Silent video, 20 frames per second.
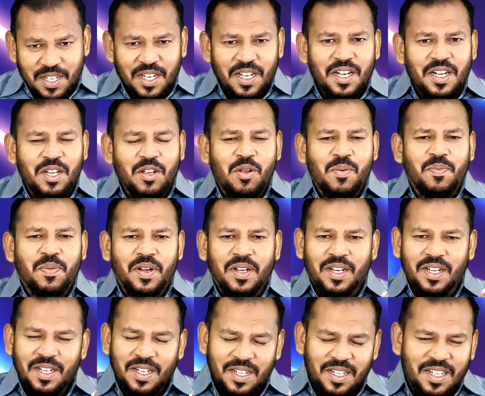ஜெயாலே
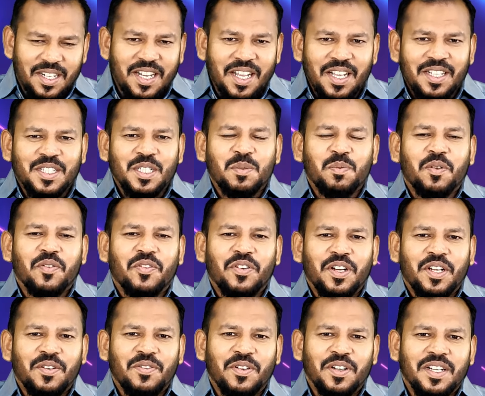வைப்பார் டேக் திஸ்
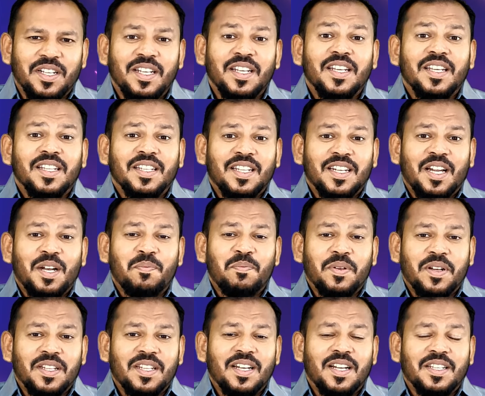ப்ரொஃபட்டிக் வேர்ட் இந்த நாள்
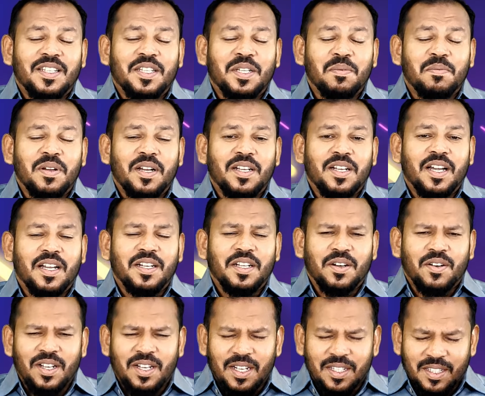பிறந்த நாள் திருமணம்
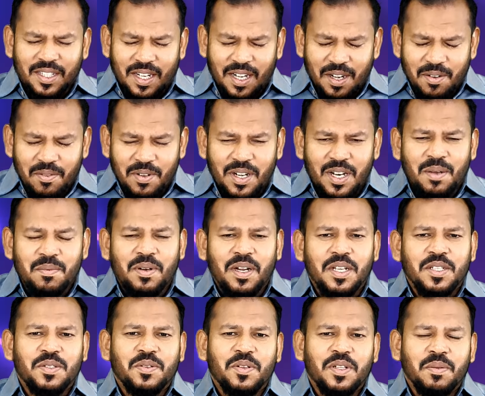காண்கிறவர்களை கத்தர்
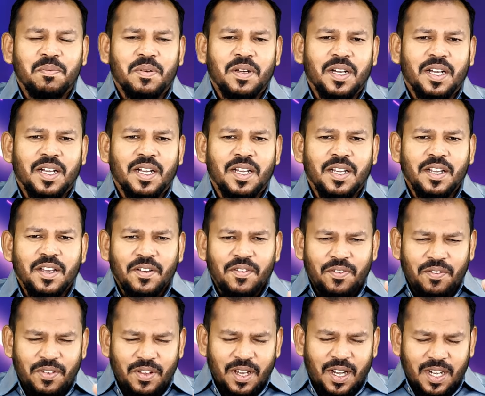அளவில்லாமல் ஆசீர்வதிப்பாராக
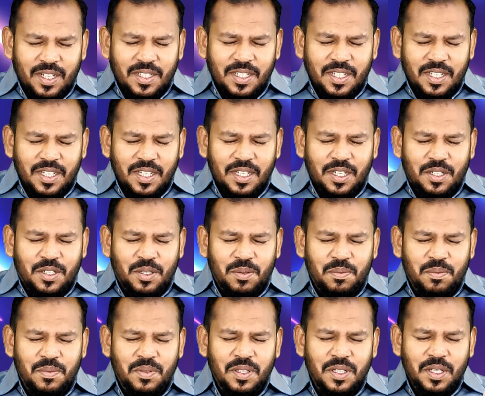வியாதி
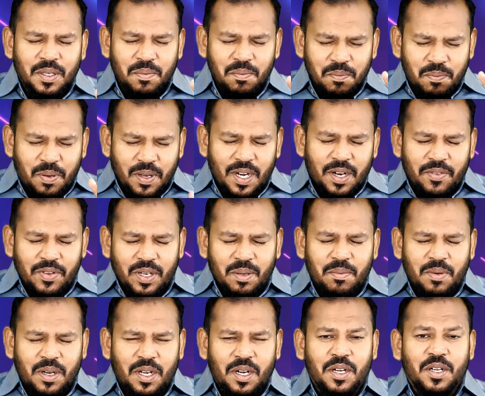நீங்கட்டும்
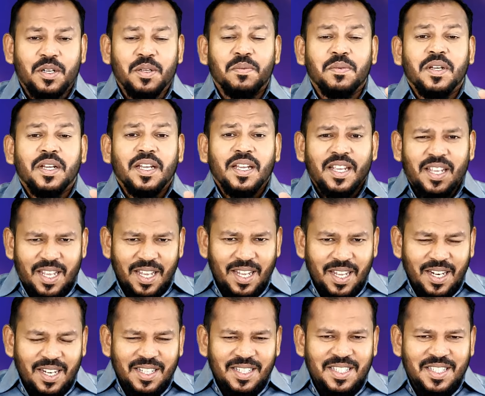பலவீனம் மாறட்டும்
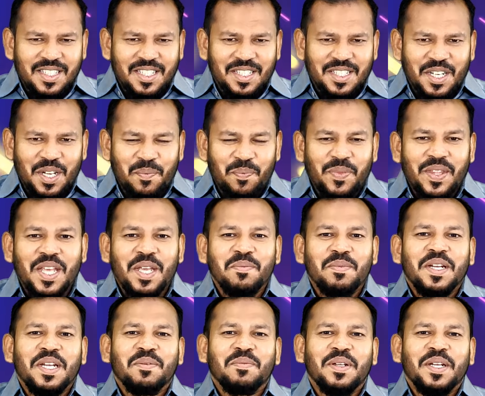ஹீல் இன் ஜீசஸ் நேம்
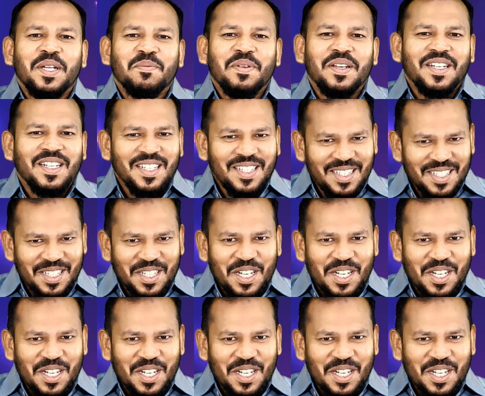ஏமன் ஏமன் ஏமன்